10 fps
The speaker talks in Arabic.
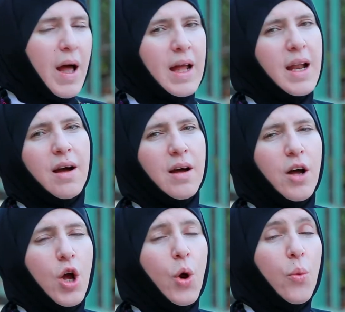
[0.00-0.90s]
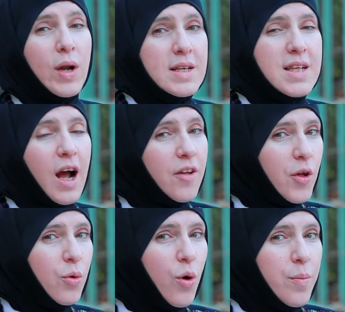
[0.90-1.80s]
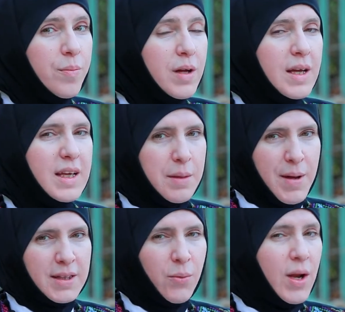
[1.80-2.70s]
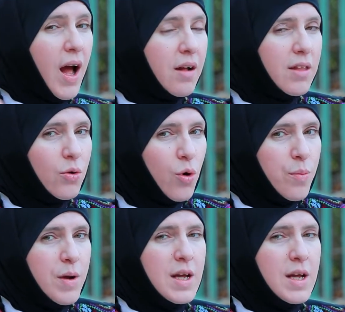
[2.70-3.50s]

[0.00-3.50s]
أخلاقا وليس أكثركم عبادة ولا أكثركم